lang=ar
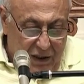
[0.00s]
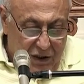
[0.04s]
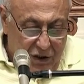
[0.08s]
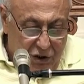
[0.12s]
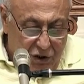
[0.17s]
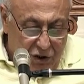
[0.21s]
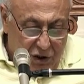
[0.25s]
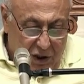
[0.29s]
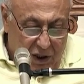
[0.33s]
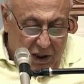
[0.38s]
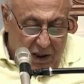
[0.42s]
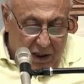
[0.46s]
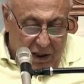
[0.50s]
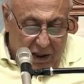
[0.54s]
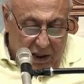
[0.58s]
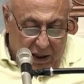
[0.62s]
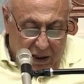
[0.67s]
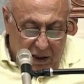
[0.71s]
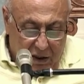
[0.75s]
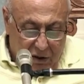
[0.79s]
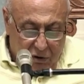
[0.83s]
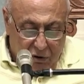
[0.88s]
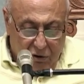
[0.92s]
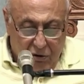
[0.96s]
الشر
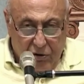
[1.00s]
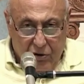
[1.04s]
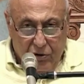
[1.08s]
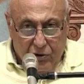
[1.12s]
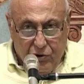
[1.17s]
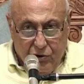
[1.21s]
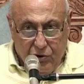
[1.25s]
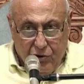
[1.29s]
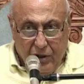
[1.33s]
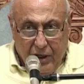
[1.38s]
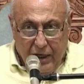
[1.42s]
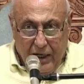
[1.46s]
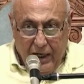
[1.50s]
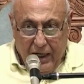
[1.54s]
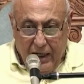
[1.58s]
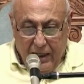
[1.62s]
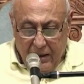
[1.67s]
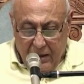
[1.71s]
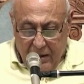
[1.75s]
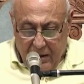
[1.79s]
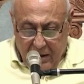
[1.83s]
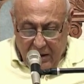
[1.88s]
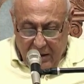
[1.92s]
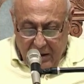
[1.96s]
على كل
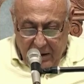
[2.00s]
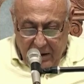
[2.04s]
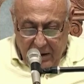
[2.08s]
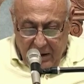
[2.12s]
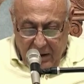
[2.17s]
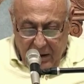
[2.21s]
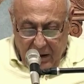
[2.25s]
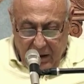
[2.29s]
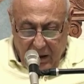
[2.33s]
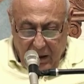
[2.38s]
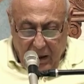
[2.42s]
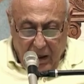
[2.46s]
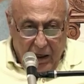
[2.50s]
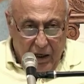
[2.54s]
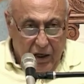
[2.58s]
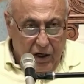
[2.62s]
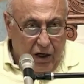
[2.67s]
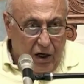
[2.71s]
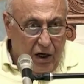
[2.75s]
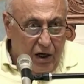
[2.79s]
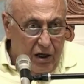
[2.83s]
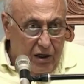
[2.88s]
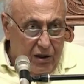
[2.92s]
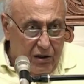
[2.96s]
سكان
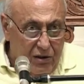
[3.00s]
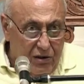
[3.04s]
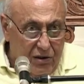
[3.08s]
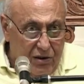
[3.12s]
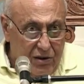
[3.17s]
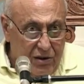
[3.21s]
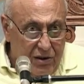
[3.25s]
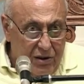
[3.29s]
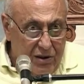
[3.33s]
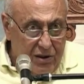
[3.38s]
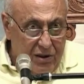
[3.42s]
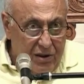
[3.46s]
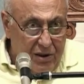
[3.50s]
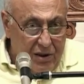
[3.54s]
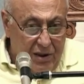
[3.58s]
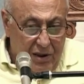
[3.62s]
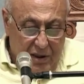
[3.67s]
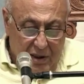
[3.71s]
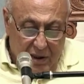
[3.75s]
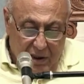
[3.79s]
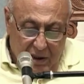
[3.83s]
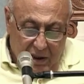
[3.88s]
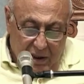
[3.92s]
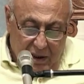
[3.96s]
الأرض
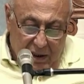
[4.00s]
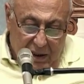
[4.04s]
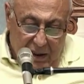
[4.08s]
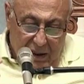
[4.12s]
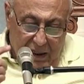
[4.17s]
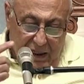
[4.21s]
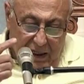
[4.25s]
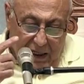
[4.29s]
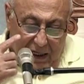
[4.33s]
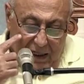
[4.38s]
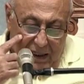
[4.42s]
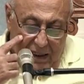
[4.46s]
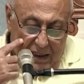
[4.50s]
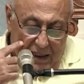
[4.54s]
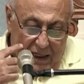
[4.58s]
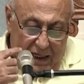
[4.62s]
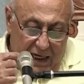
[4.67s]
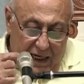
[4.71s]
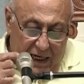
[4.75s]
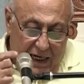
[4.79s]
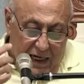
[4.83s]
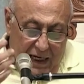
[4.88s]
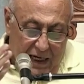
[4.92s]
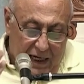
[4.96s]
لأن
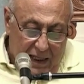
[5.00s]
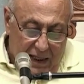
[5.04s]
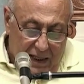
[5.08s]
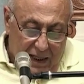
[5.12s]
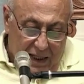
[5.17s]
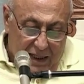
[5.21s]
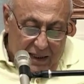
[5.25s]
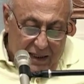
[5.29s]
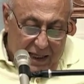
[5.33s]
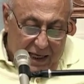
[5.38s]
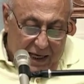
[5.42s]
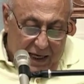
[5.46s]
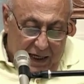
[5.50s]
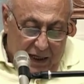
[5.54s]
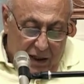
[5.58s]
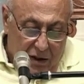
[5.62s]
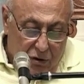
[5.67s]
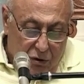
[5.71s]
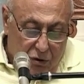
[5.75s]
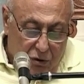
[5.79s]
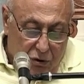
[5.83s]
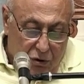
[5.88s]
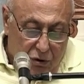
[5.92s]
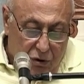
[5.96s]
ها أنا داع
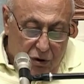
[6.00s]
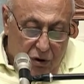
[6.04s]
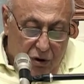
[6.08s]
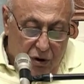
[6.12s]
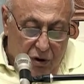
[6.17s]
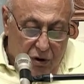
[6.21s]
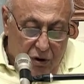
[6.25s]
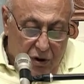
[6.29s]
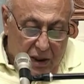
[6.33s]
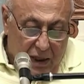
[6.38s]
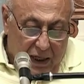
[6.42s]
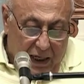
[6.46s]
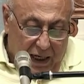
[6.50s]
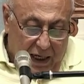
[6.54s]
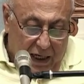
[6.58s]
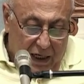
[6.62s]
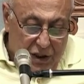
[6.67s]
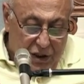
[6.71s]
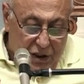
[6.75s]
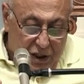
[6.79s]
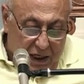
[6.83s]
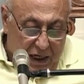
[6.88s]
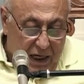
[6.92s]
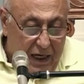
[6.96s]
كل
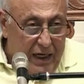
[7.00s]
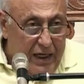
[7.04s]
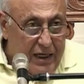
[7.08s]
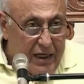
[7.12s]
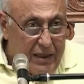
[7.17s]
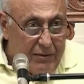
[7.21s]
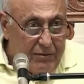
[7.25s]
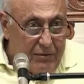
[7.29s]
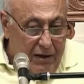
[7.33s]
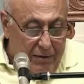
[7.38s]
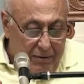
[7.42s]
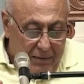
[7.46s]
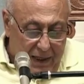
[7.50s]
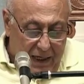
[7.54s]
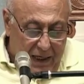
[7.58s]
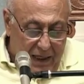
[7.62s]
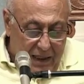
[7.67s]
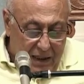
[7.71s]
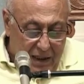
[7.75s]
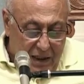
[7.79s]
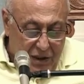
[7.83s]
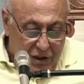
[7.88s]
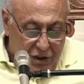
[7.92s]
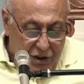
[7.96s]
عشائر
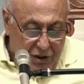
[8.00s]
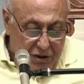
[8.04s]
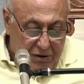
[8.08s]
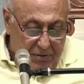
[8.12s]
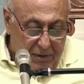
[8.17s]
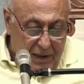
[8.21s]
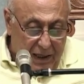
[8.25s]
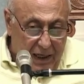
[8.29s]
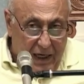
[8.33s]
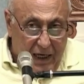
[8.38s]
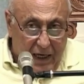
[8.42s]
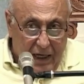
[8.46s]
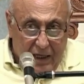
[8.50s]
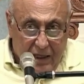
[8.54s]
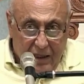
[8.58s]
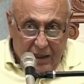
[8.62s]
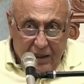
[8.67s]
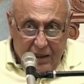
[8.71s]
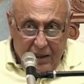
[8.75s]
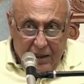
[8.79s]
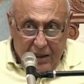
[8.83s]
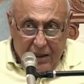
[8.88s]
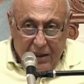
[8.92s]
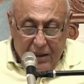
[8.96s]
ممالك الشمال
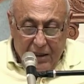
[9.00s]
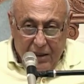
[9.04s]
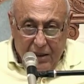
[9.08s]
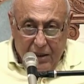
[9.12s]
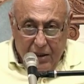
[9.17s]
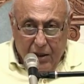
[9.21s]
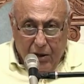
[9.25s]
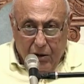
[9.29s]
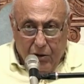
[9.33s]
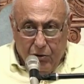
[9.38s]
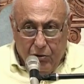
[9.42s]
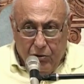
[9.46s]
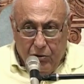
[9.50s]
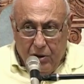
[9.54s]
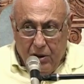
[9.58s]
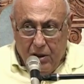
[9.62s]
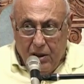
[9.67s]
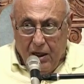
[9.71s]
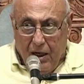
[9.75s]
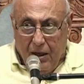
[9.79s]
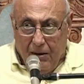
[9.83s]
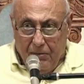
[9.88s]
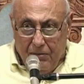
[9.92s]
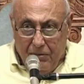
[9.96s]
يقول
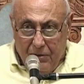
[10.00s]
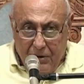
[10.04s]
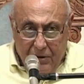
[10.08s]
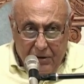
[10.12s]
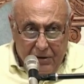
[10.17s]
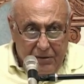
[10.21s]
الرب